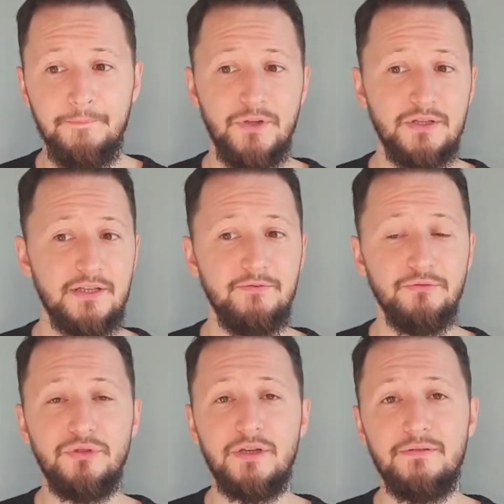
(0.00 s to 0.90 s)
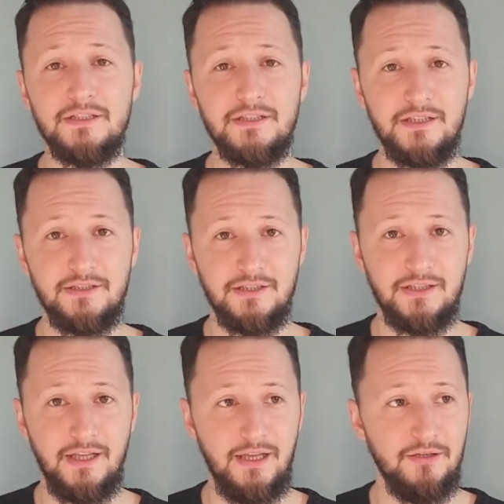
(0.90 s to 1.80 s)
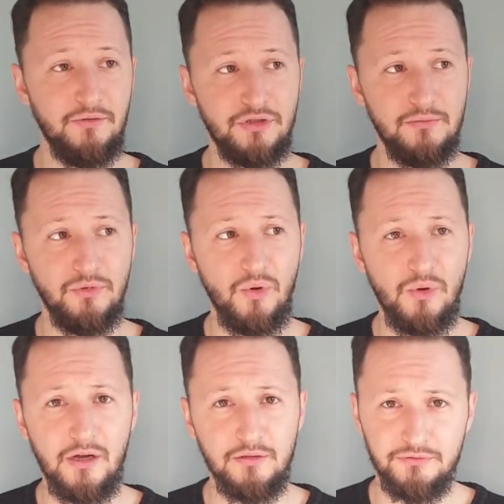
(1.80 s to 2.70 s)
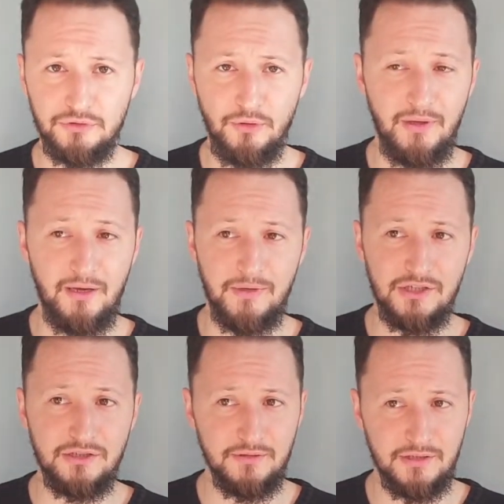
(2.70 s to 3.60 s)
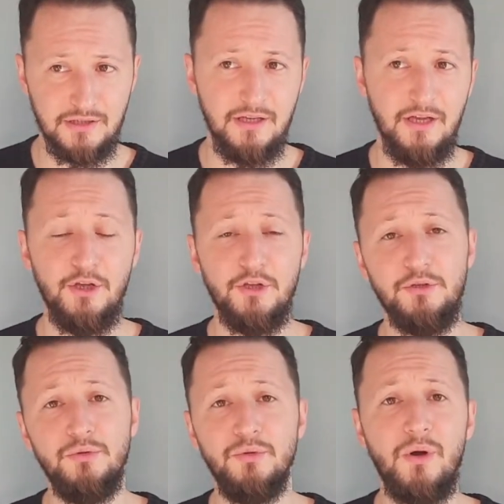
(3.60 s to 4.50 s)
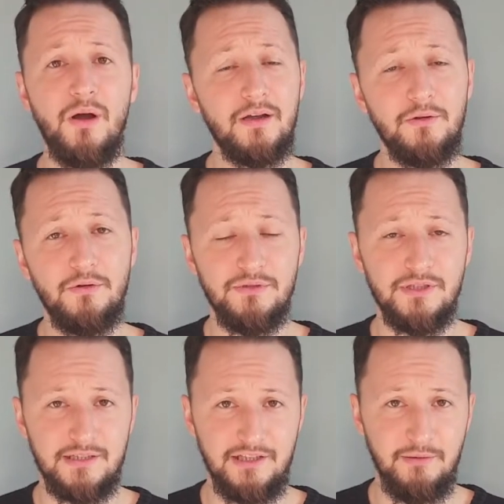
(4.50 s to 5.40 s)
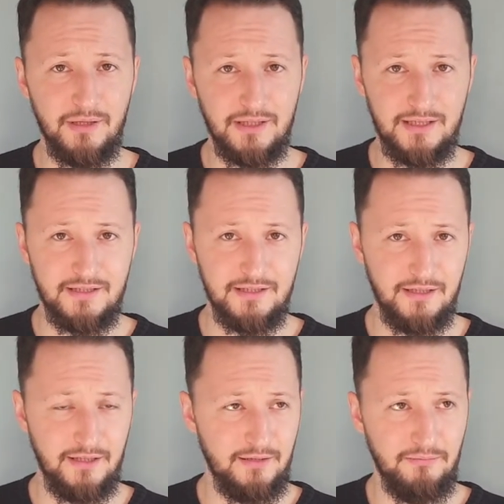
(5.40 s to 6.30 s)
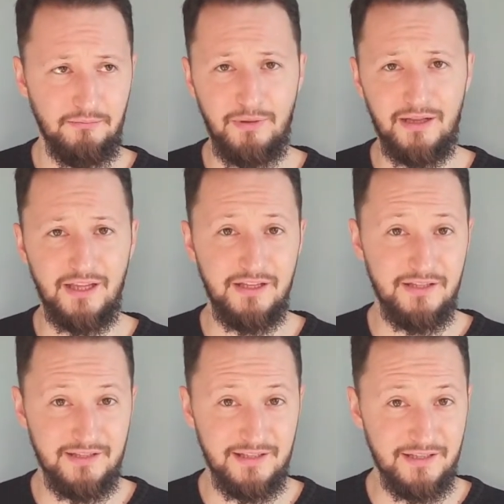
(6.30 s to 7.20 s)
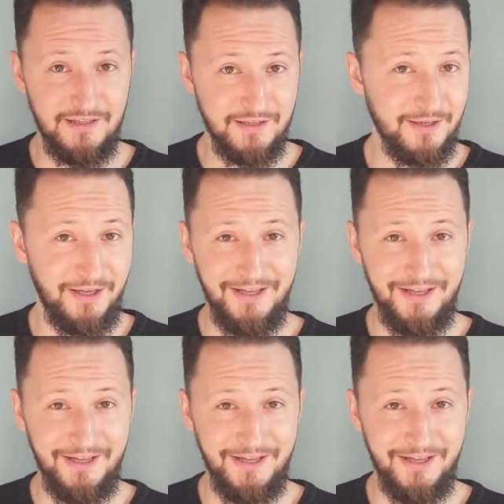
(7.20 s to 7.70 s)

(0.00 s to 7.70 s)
Если внутри вас этих состояний очень много, оно все перемешивается, ну а о каком сексе и потенции, потенции